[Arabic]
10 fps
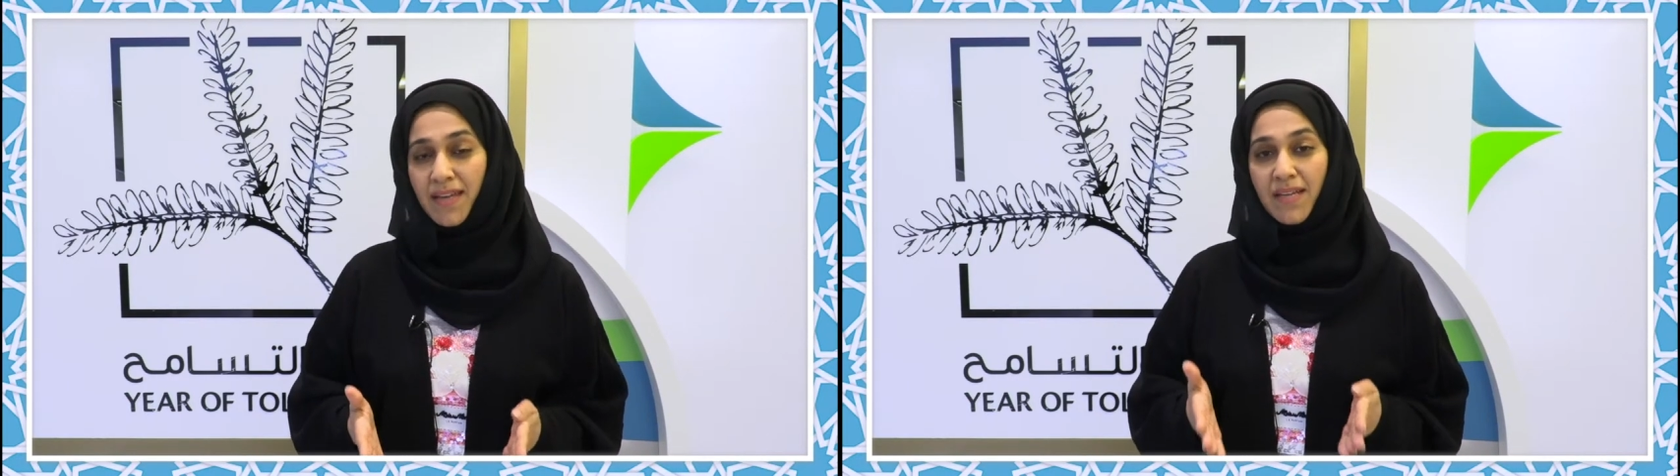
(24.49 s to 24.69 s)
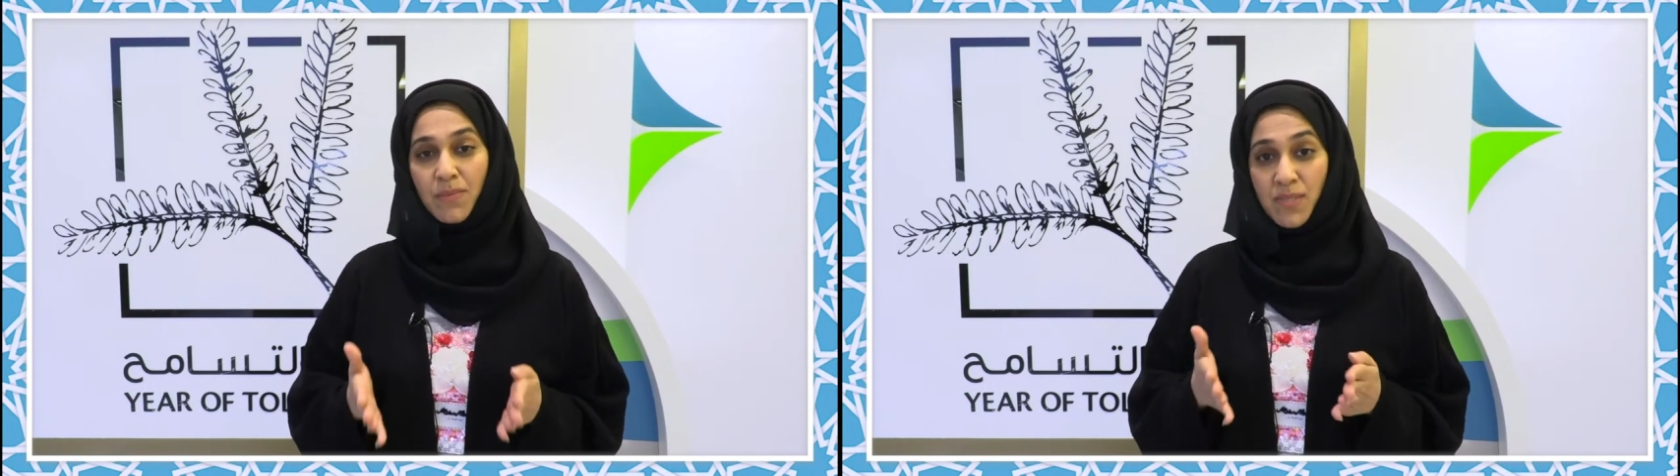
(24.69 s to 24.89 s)

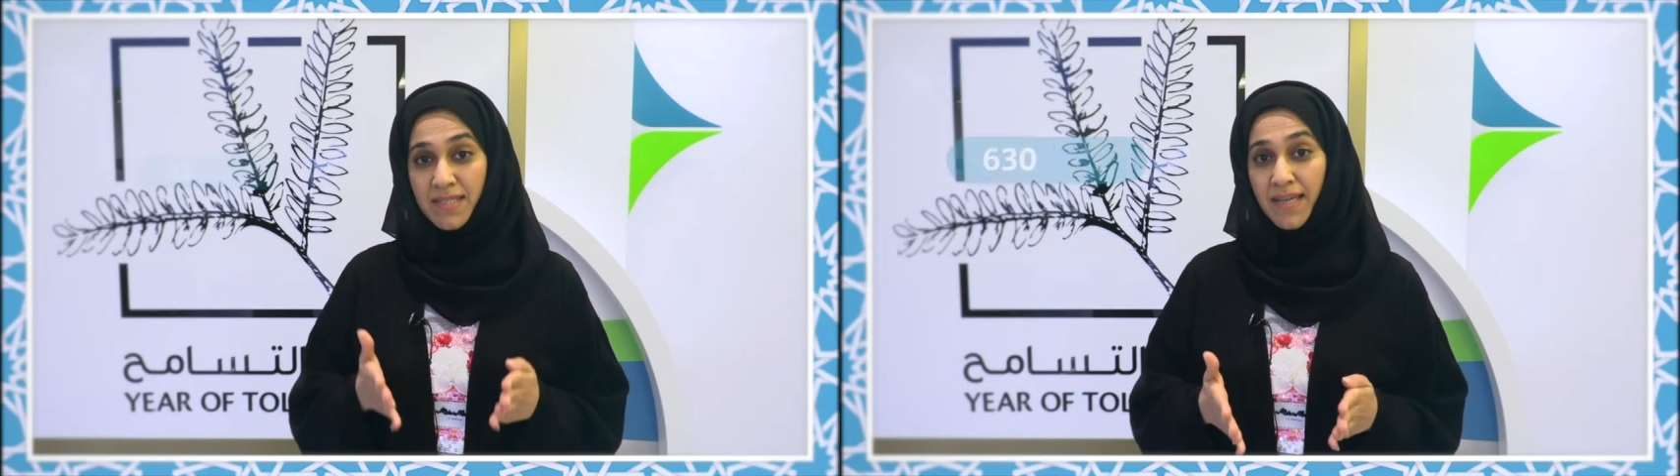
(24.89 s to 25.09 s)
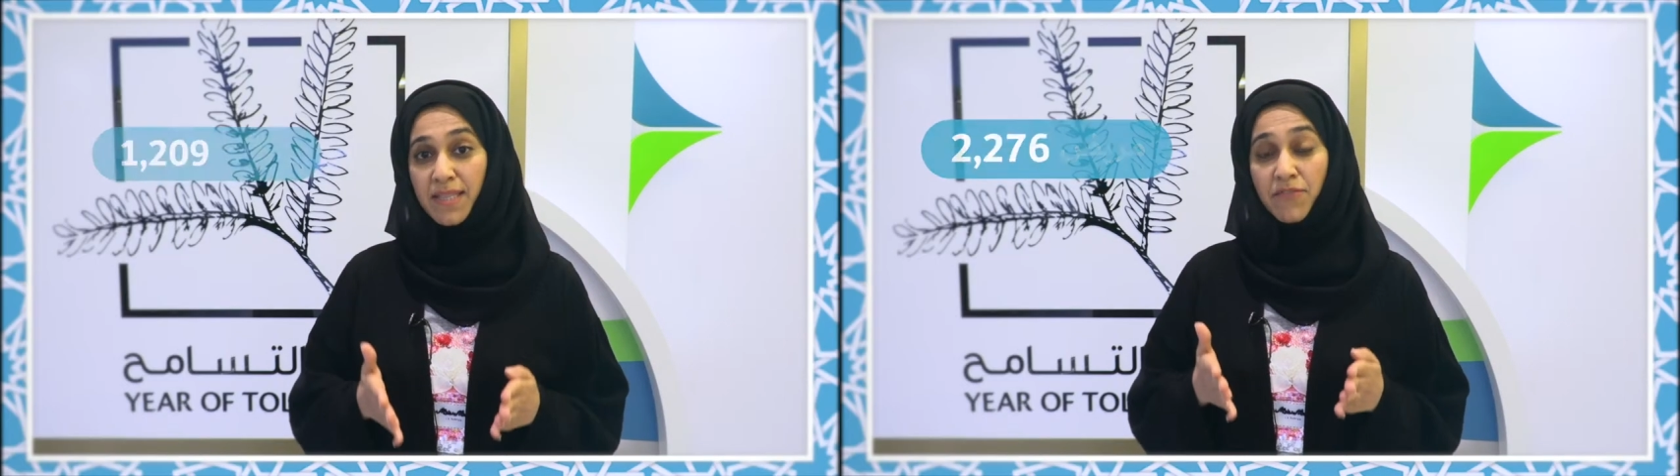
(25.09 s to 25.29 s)

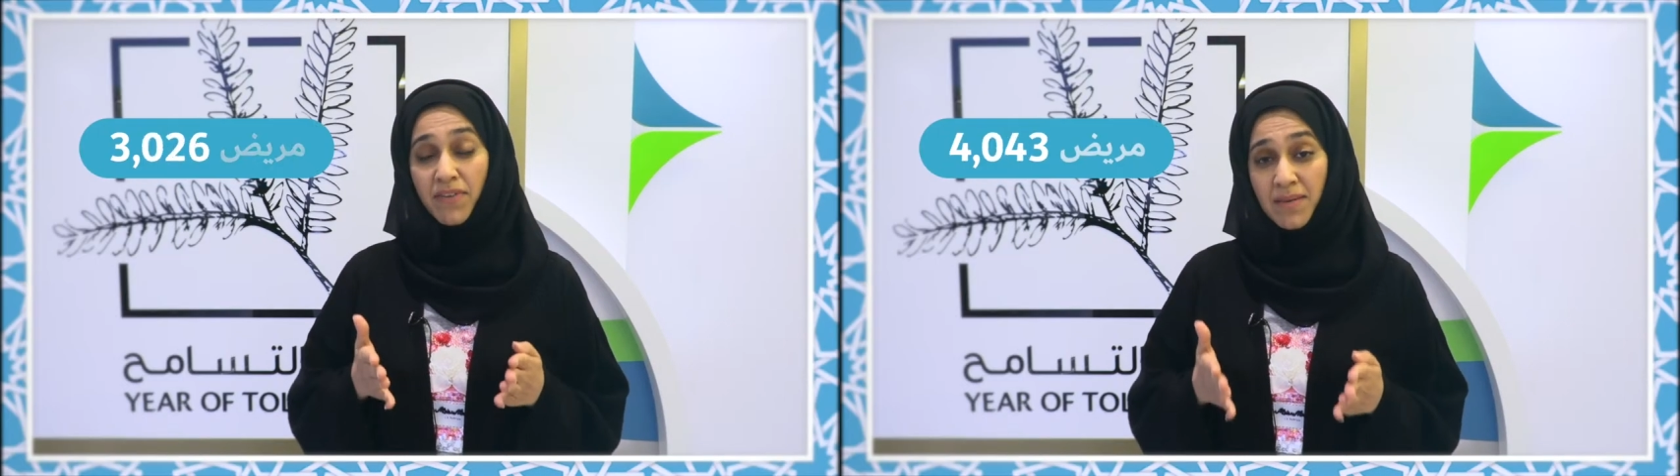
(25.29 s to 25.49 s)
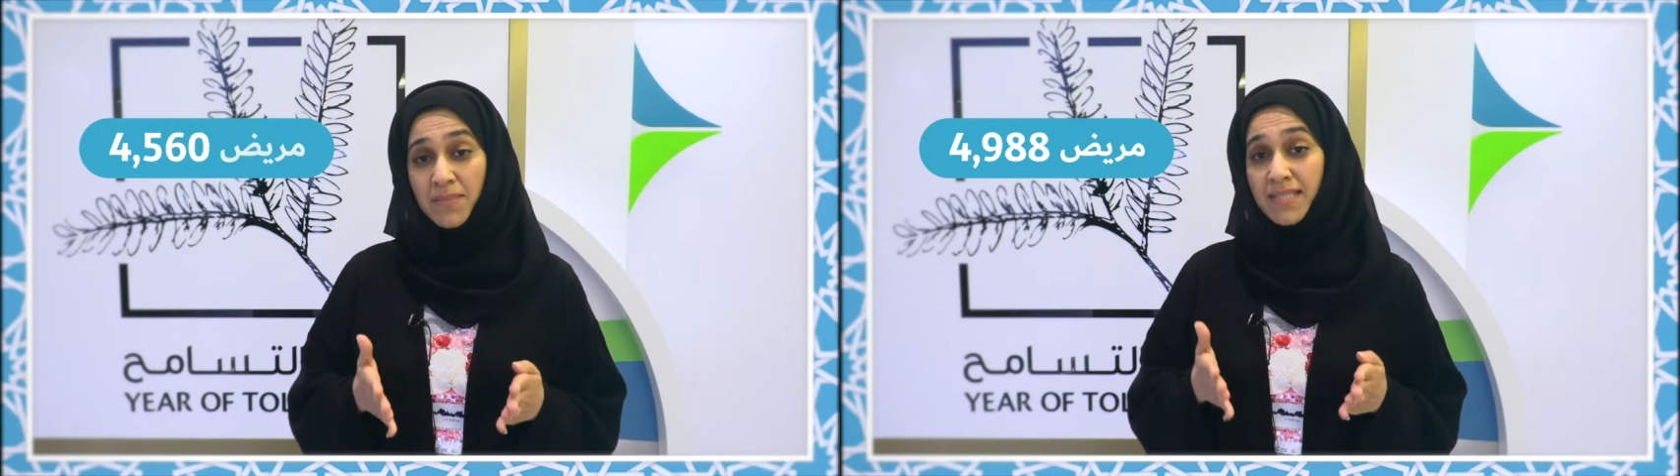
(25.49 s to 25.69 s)
المستهدف
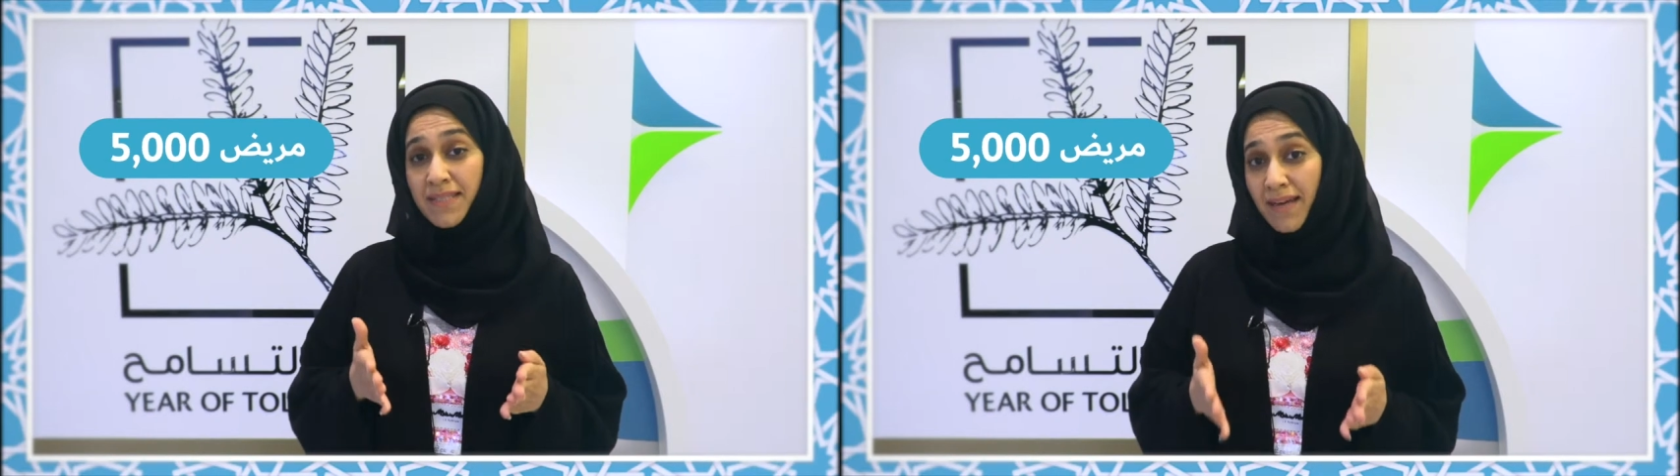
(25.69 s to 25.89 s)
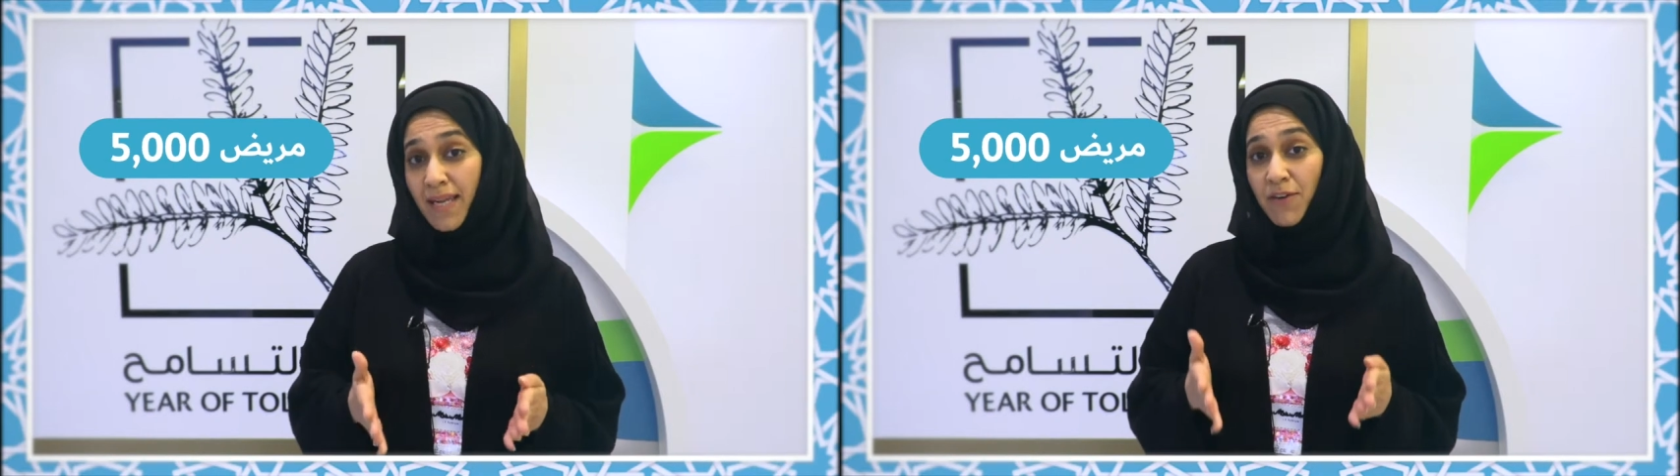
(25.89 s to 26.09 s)

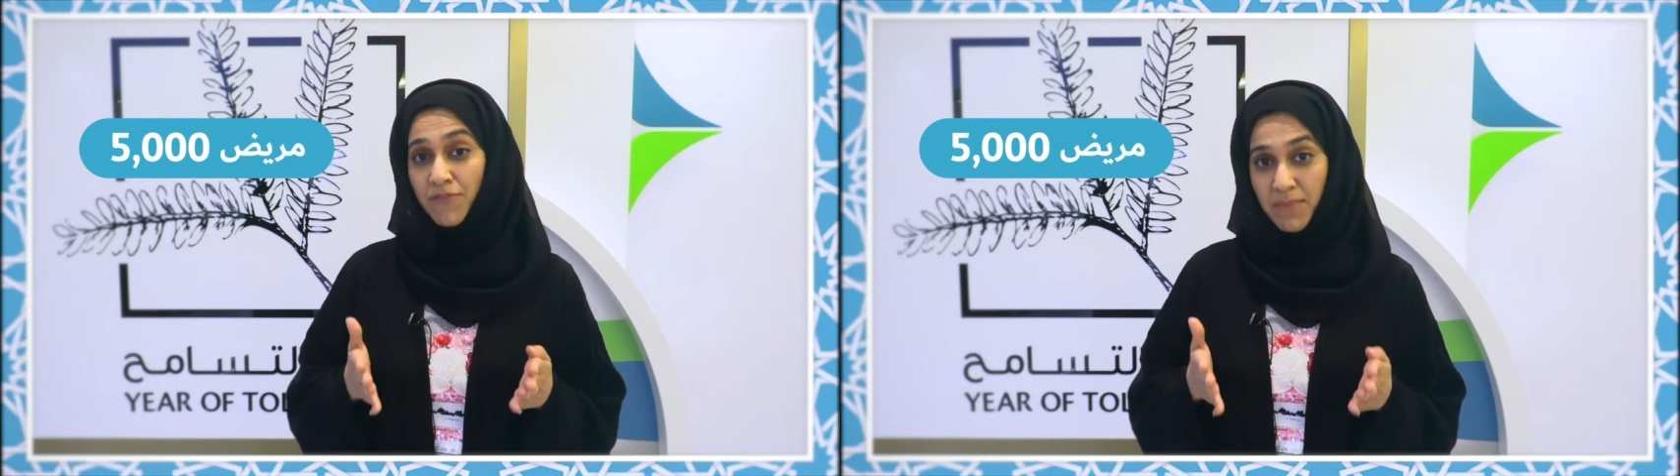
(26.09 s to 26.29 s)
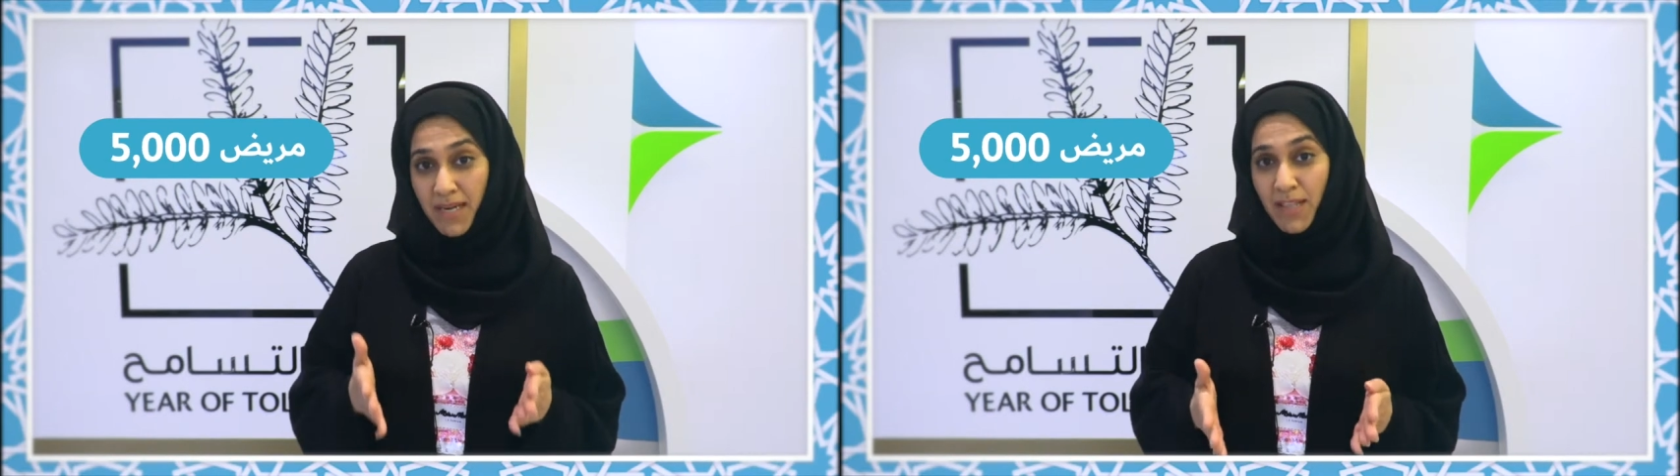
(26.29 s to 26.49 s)

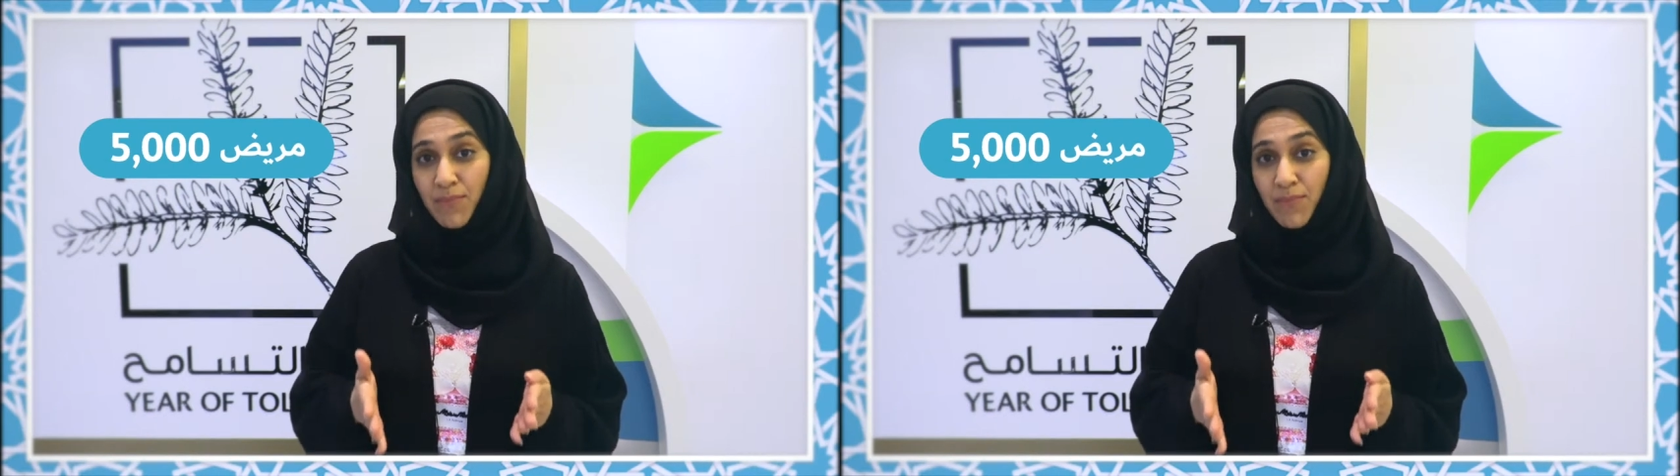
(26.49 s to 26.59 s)
5000 مريض